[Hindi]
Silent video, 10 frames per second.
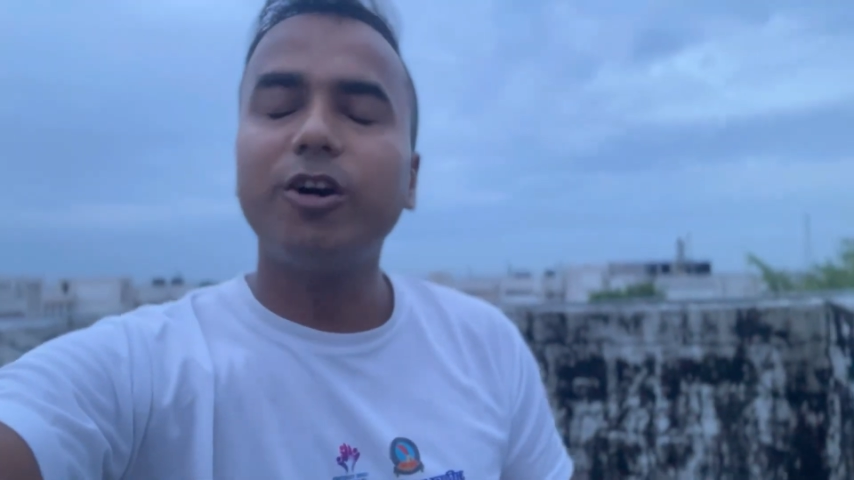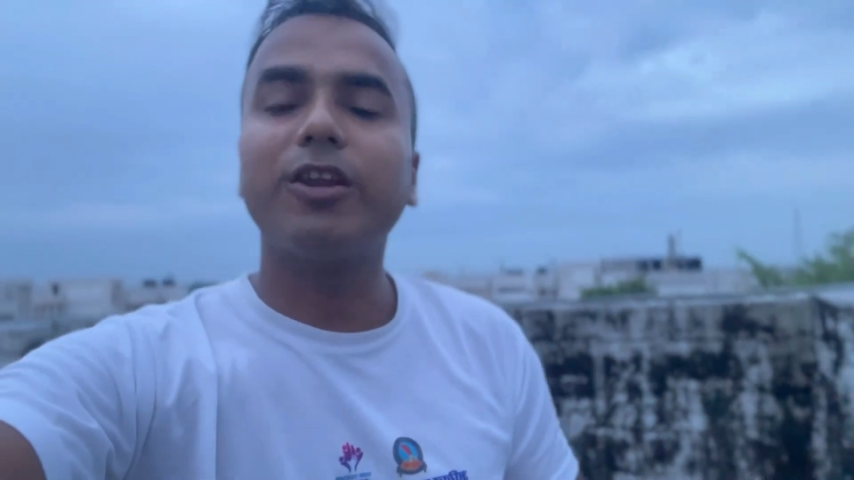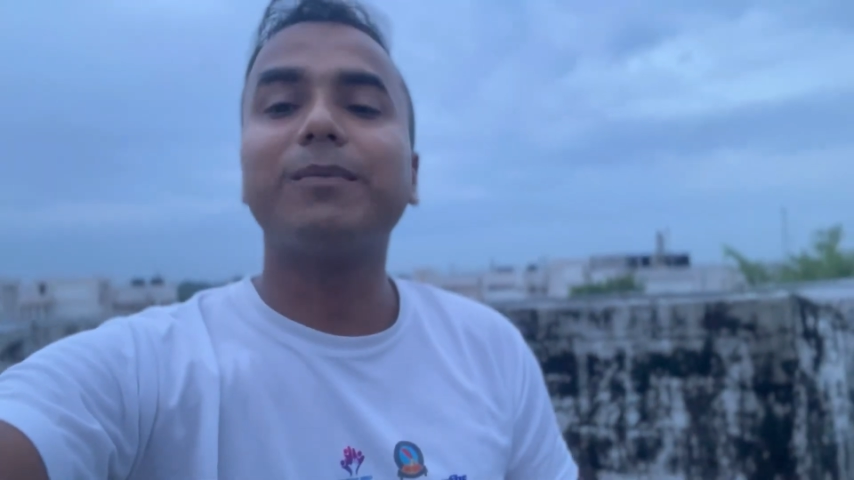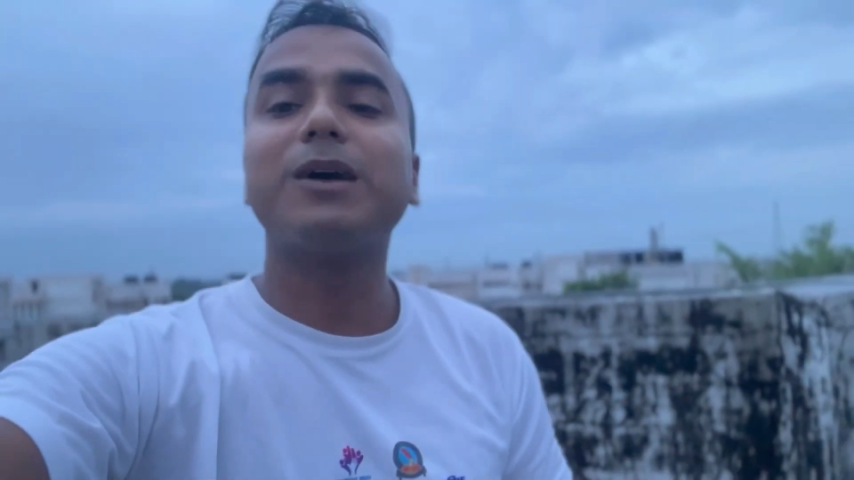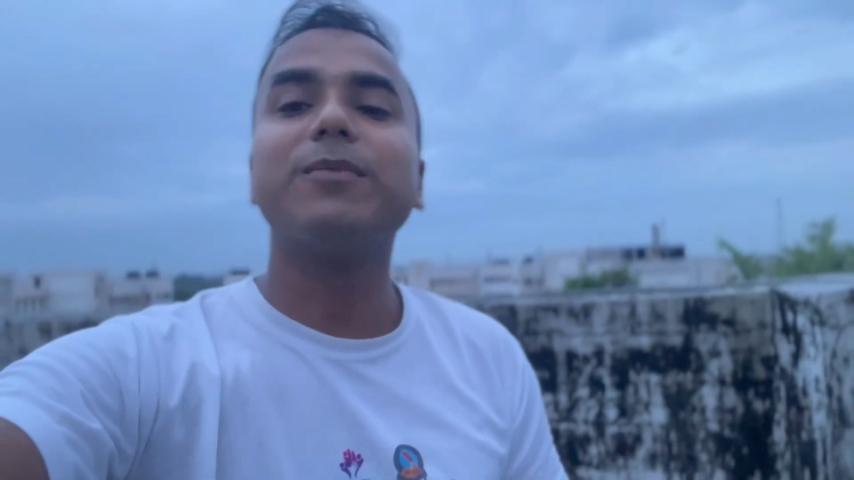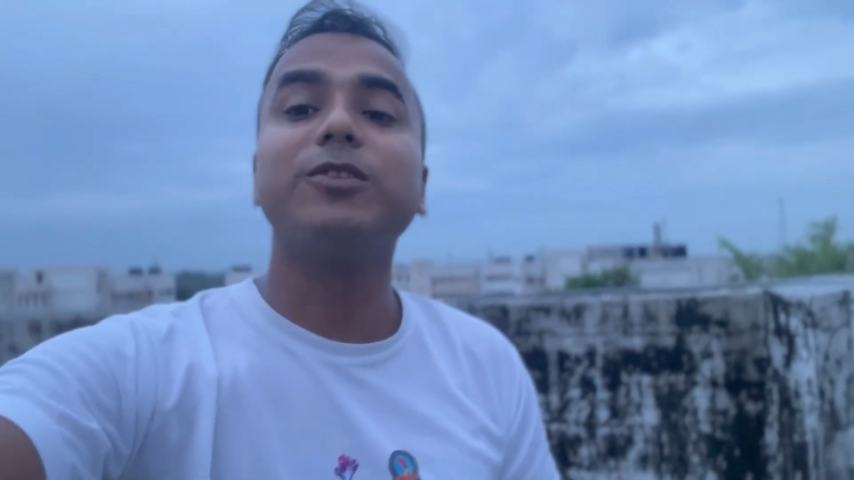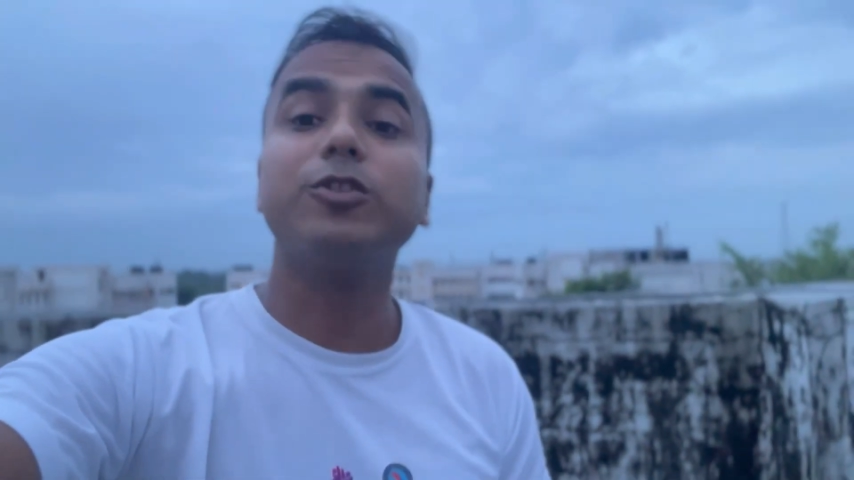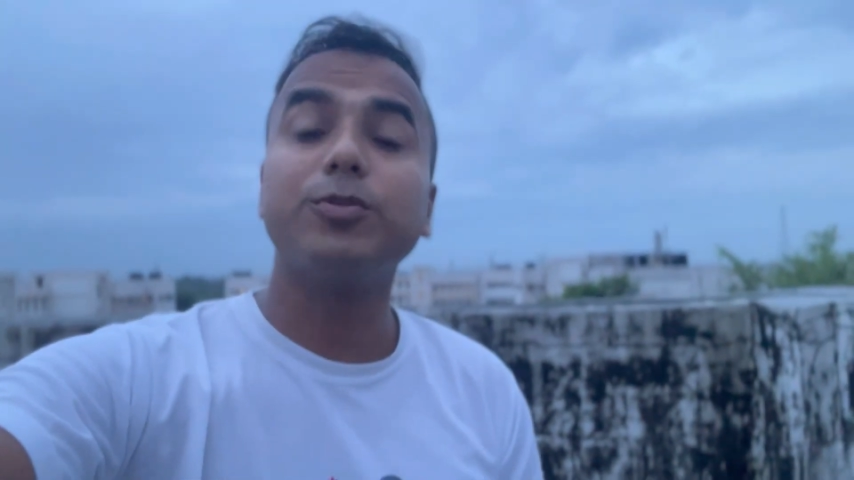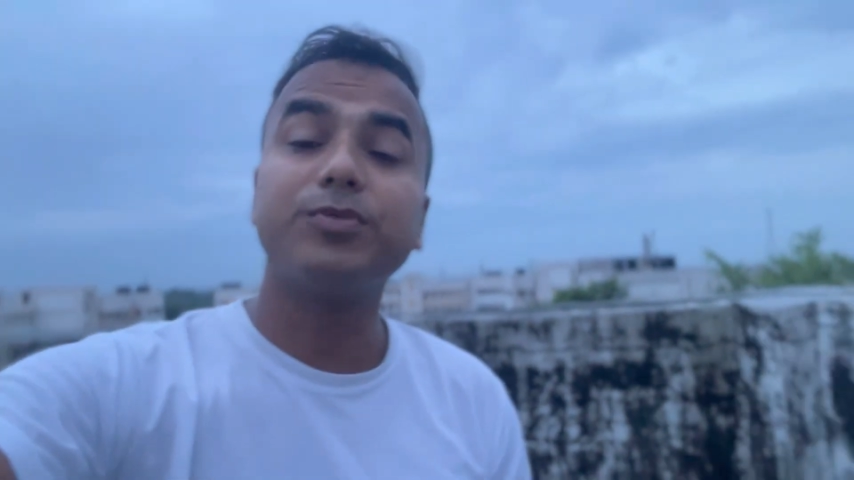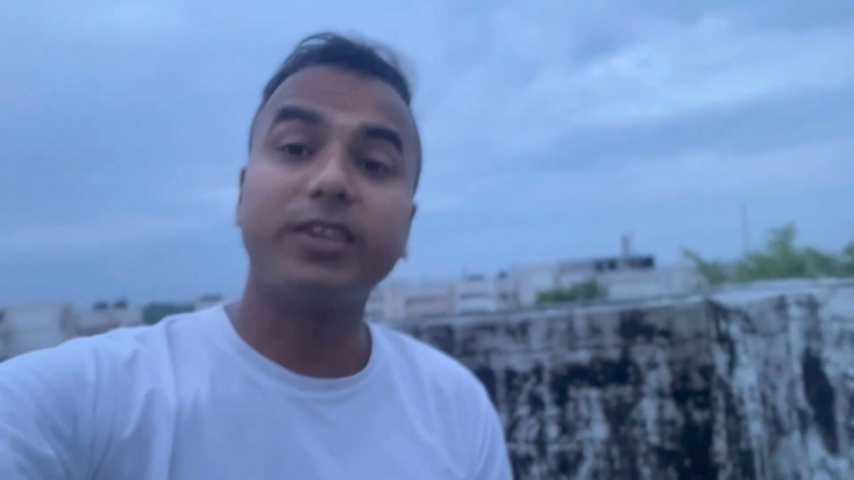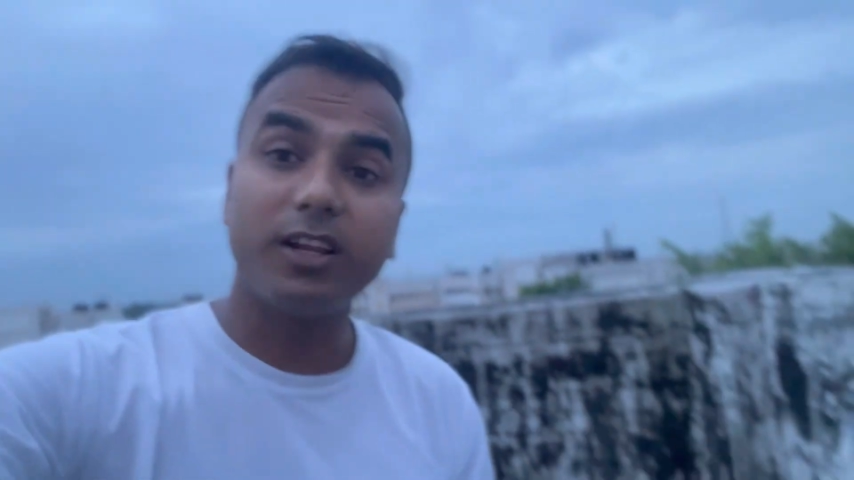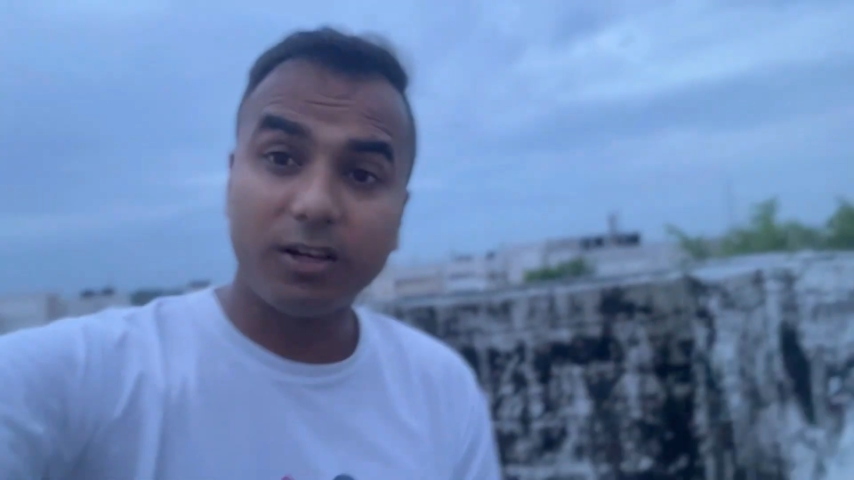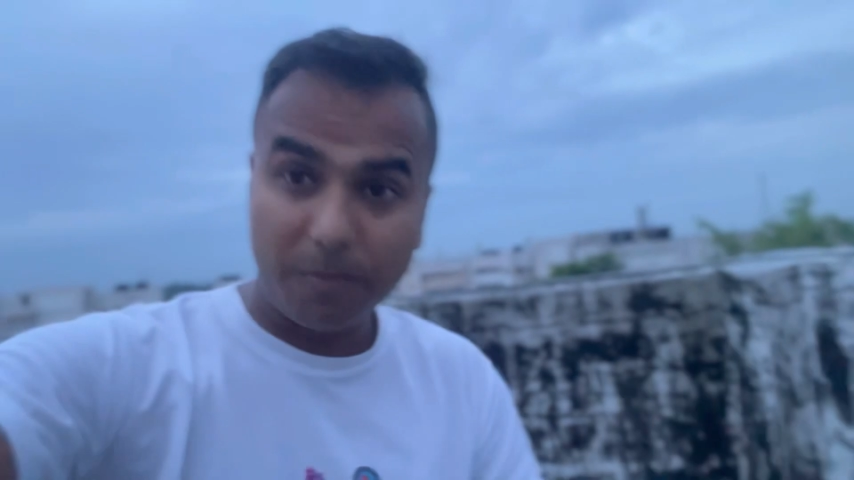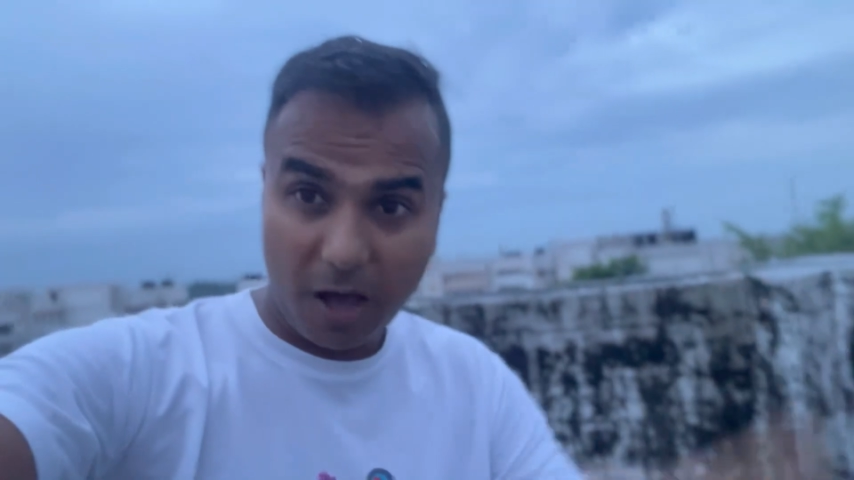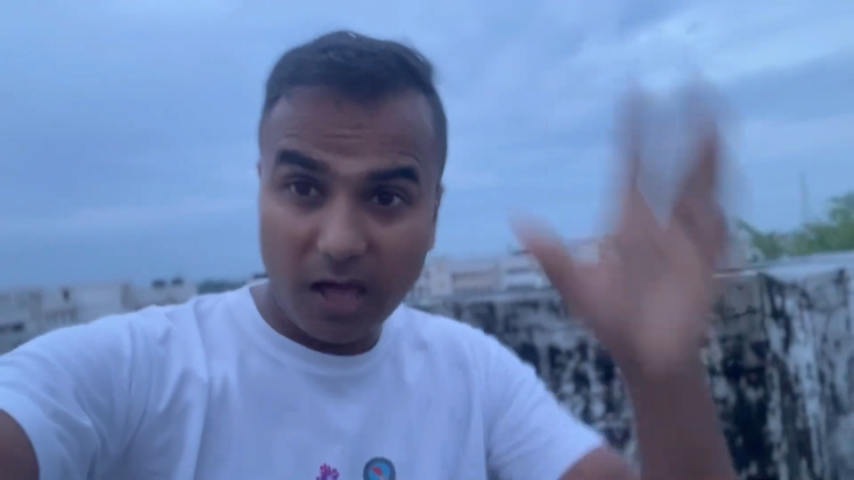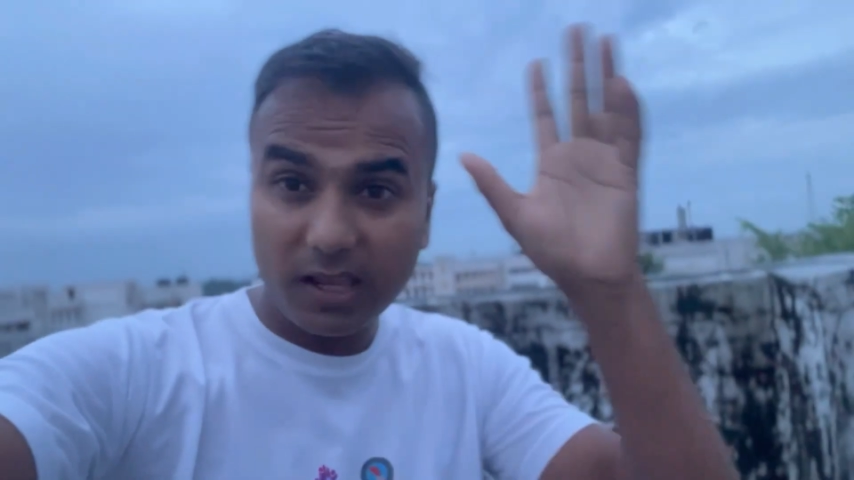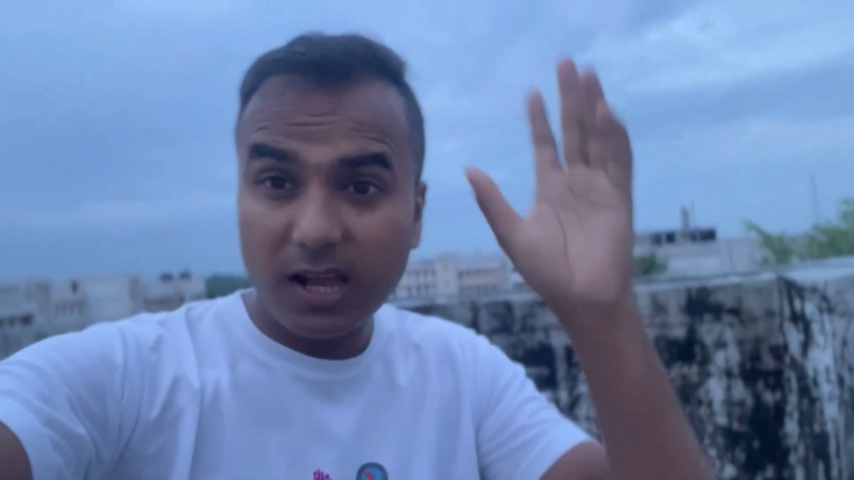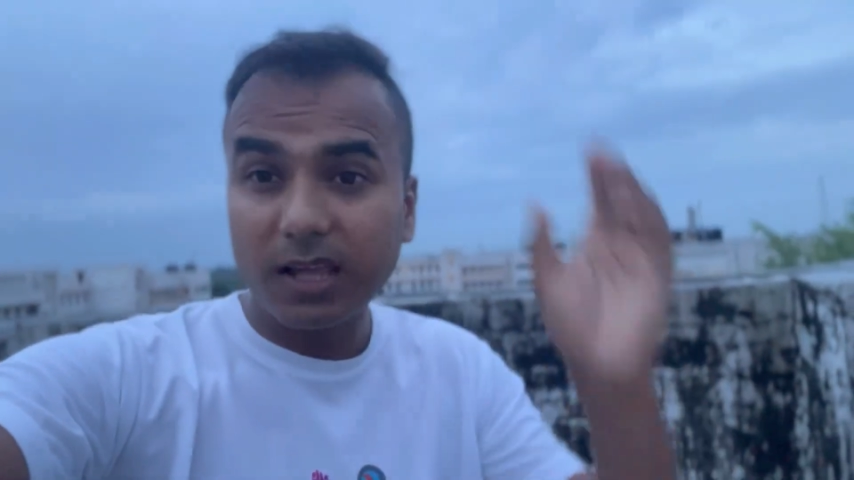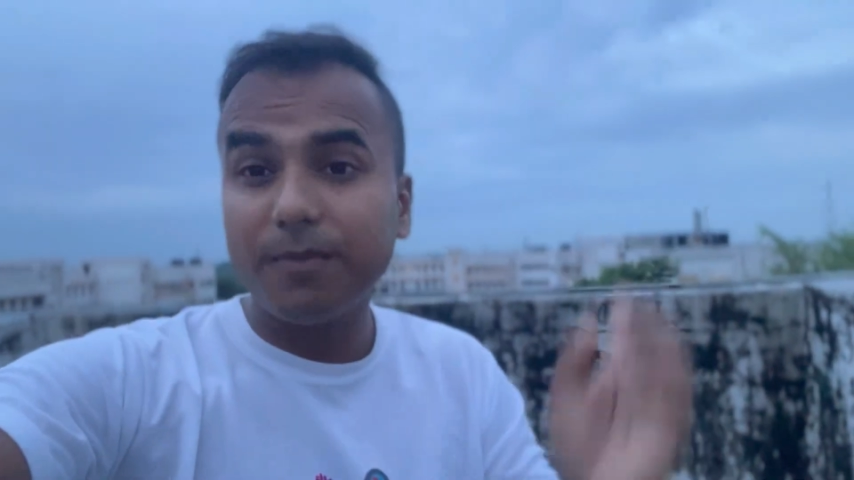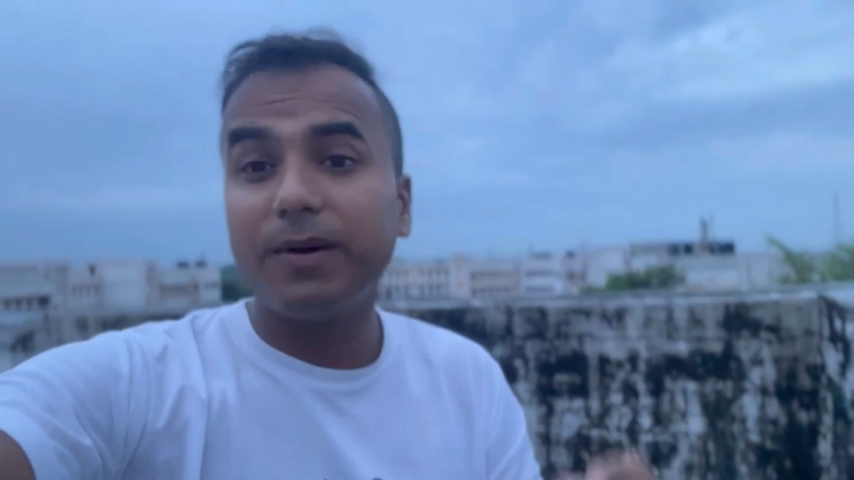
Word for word: और आपका अपने यूट्यूब चैनल हल्का हल्का